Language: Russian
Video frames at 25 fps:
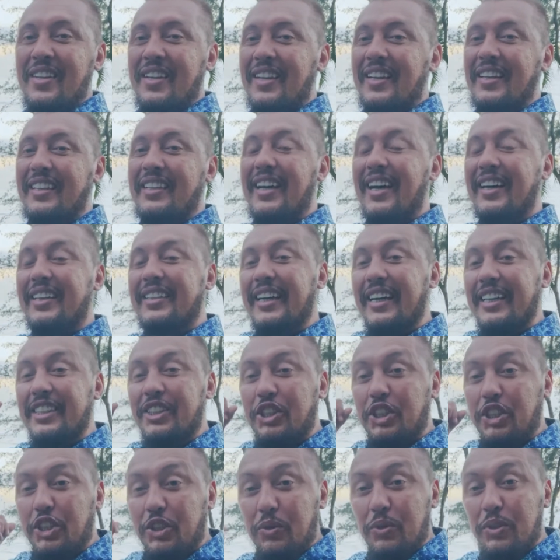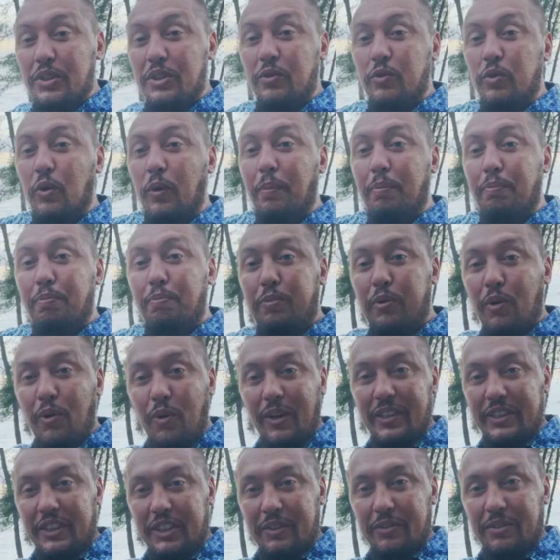я хочу его
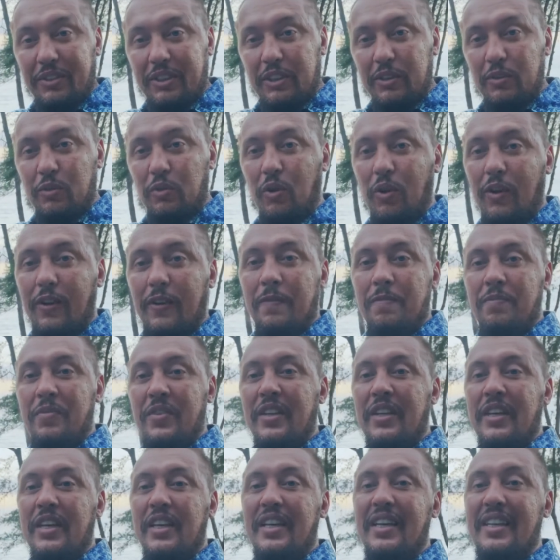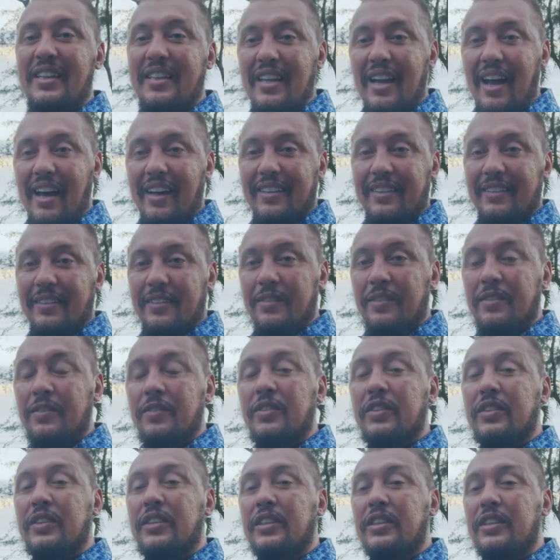больше всего. Итак,
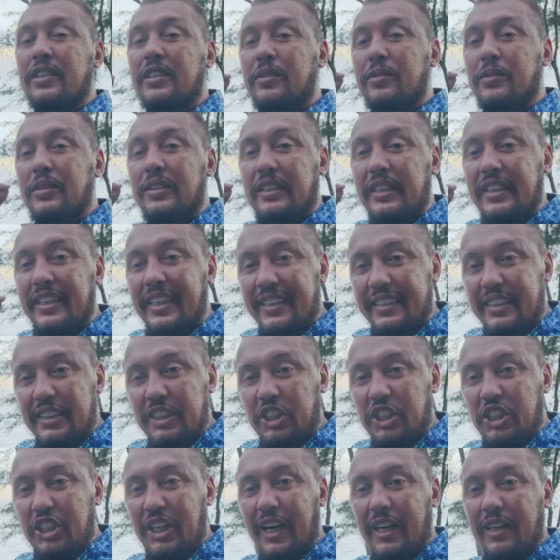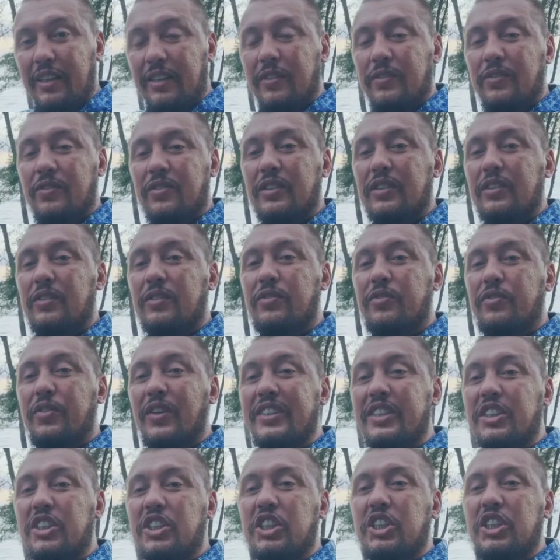третий шаг –
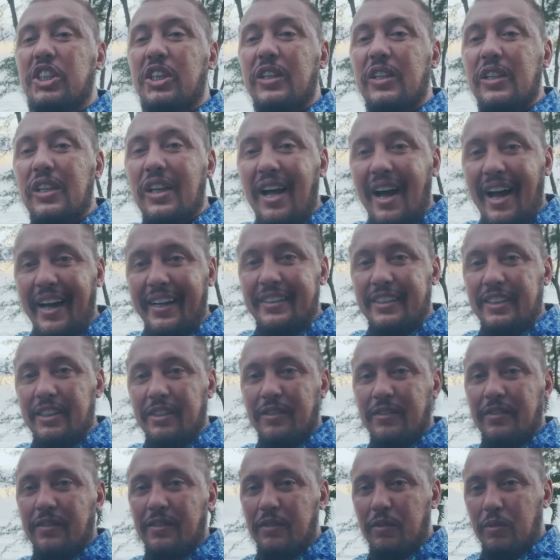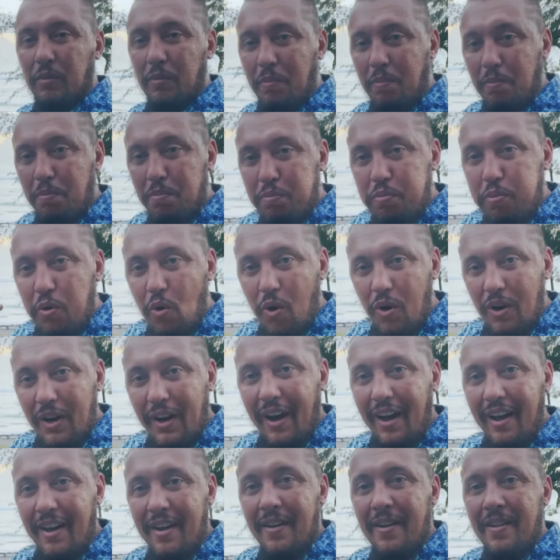возжелать
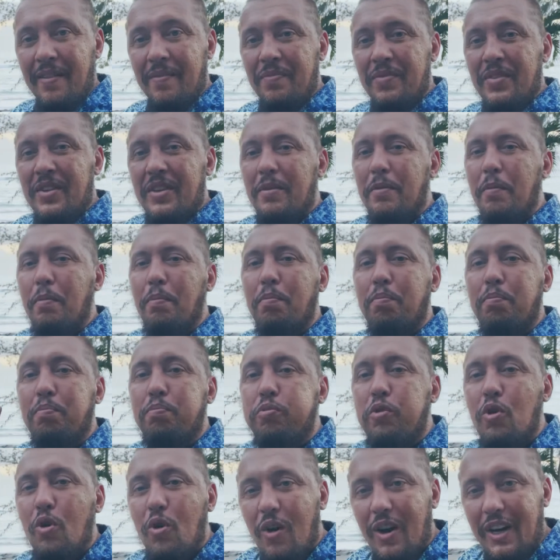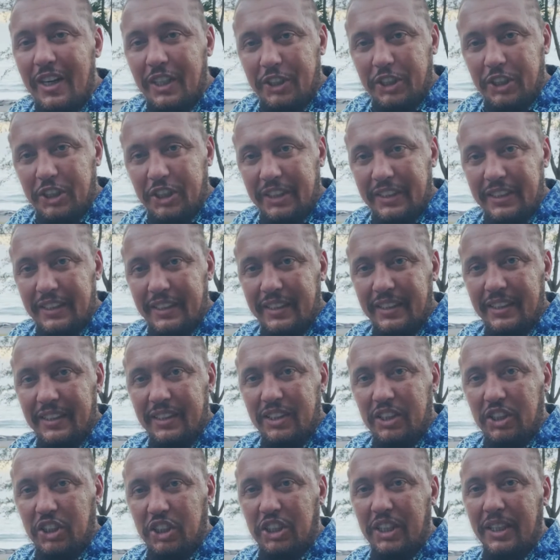Бога больше,
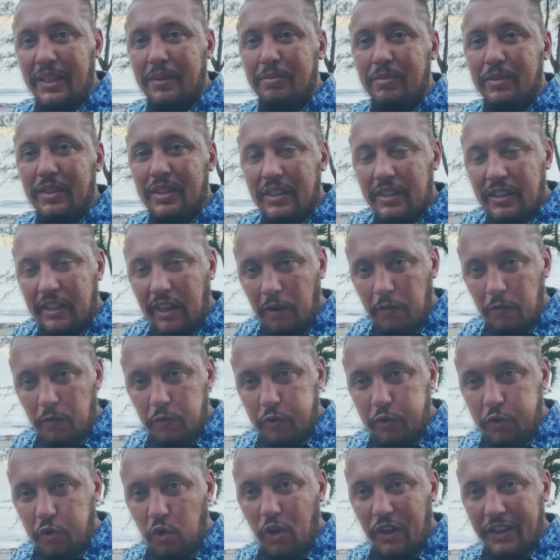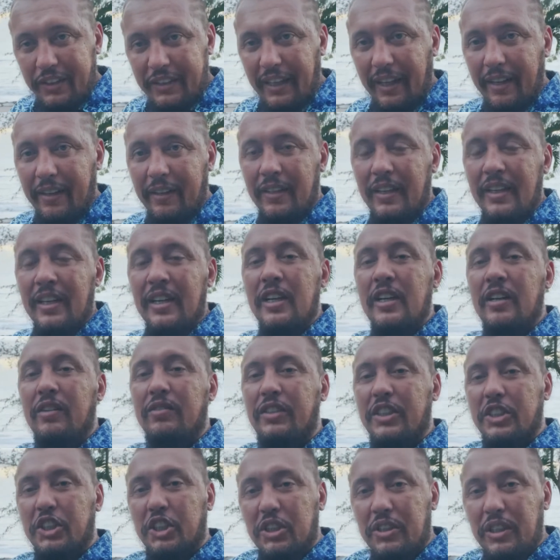чем комфорта.
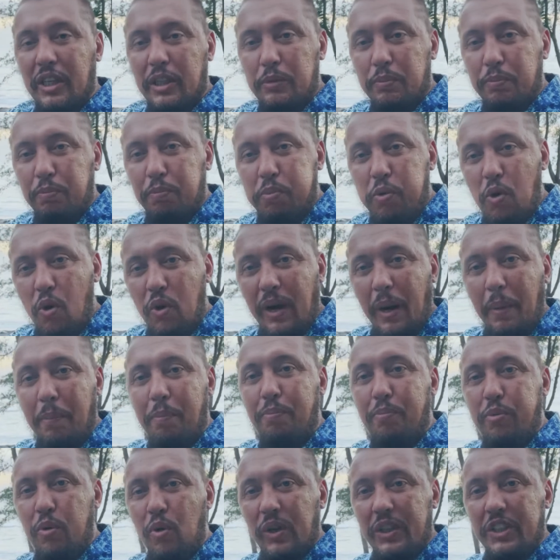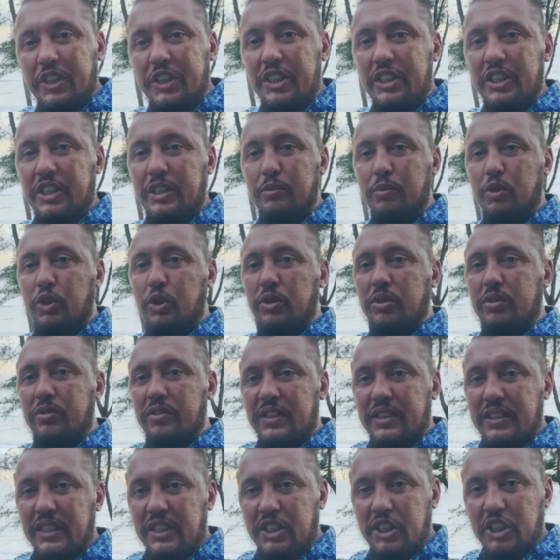Возжелать Бога больше, чем чувство
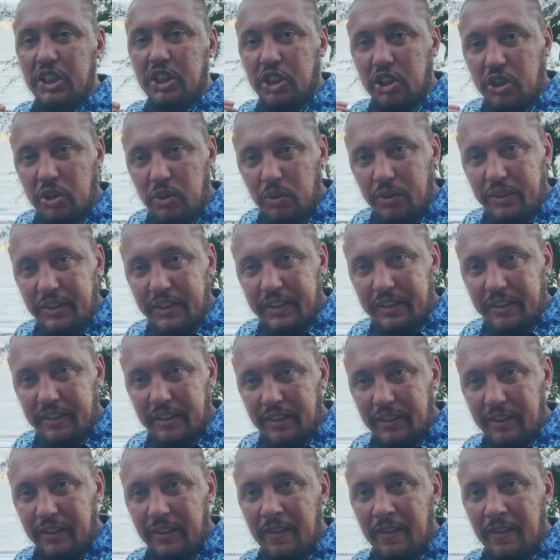защищенности.